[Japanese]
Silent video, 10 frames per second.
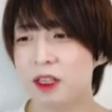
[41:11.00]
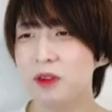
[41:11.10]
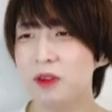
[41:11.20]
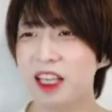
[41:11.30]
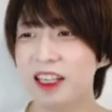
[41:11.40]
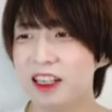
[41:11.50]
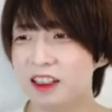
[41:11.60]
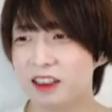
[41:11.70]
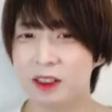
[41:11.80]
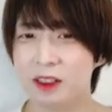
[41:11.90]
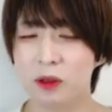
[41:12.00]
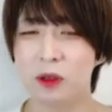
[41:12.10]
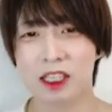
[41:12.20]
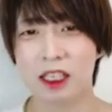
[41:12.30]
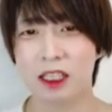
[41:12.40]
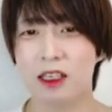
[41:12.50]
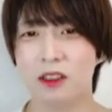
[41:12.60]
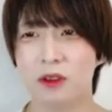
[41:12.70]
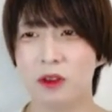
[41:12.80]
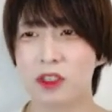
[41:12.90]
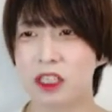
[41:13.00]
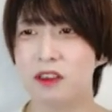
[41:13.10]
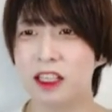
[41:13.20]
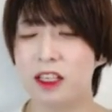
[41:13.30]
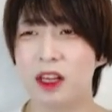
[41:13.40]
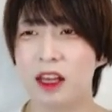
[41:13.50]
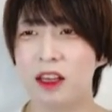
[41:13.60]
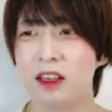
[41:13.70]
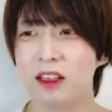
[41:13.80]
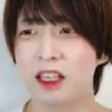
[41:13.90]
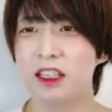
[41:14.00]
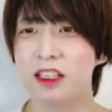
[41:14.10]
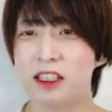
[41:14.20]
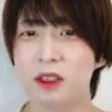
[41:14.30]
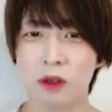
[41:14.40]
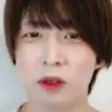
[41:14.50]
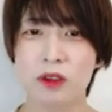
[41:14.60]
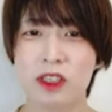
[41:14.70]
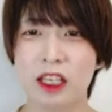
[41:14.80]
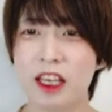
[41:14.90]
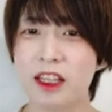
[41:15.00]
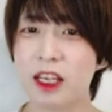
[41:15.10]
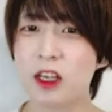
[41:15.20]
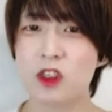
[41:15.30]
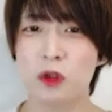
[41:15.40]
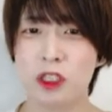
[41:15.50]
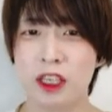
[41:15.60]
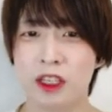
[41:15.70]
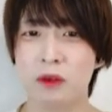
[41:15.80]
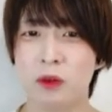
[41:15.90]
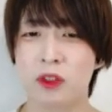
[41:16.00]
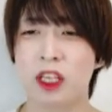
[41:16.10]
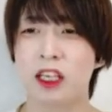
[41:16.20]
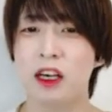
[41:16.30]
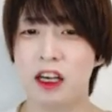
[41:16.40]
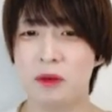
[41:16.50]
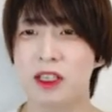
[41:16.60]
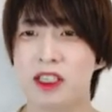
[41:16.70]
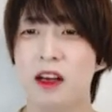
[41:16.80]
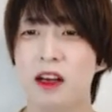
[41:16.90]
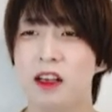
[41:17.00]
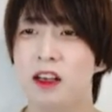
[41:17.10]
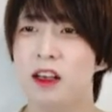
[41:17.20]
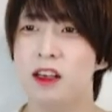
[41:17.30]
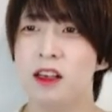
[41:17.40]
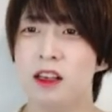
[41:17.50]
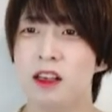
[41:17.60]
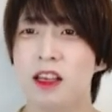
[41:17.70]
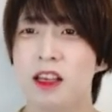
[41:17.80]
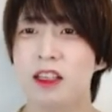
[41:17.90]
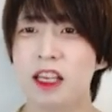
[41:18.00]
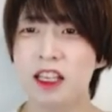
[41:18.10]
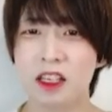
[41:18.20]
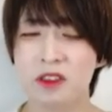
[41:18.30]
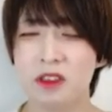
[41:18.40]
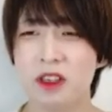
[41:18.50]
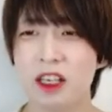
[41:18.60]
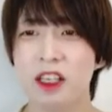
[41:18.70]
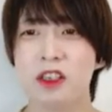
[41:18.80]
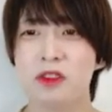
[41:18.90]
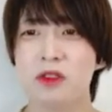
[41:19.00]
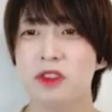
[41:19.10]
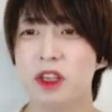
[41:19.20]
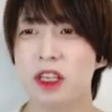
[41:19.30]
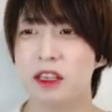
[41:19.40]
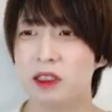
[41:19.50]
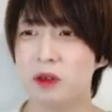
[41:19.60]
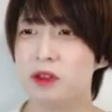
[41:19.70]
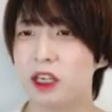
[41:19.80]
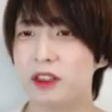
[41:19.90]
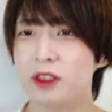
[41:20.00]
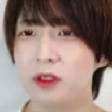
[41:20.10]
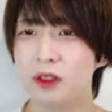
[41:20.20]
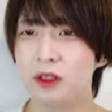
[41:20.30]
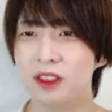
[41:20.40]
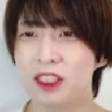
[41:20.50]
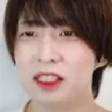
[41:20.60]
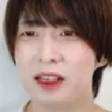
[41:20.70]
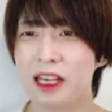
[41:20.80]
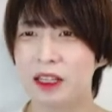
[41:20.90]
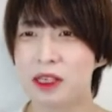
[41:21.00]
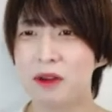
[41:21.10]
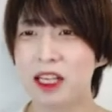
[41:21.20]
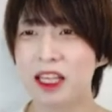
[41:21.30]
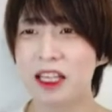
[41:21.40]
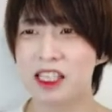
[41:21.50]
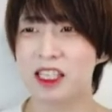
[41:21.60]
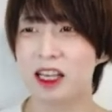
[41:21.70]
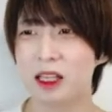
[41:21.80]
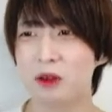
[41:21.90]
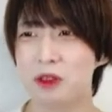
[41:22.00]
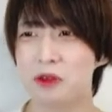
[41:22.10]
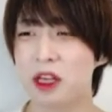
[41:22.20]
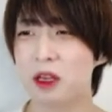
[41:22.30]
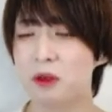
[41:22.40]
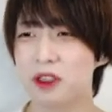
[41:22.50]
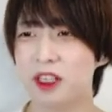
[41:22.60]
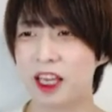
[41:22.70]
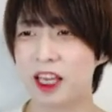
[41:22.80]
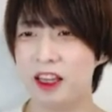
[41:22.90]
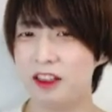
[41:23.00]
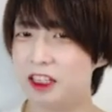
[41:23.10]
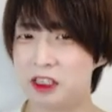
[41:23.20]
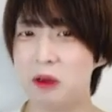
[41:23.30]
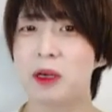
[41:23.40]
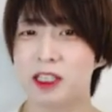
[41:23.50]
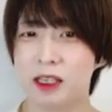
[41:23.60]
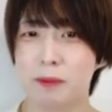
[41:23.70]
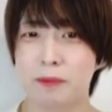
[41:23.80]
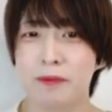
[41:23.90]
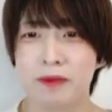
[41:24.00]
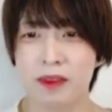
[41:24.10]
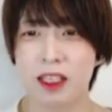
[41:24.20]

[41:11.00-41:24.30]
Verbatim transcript: で、基本的な、えっと、動かし方のロジックができたんで、できたんですけど、これを使ってインタラクションをしたいっていう目的がありました。えー、で、インタラクション、インタラクションするときにはどうするかっていうと、実は、えっと、触りたい位置にターゲット位置を変更するだけで済みました。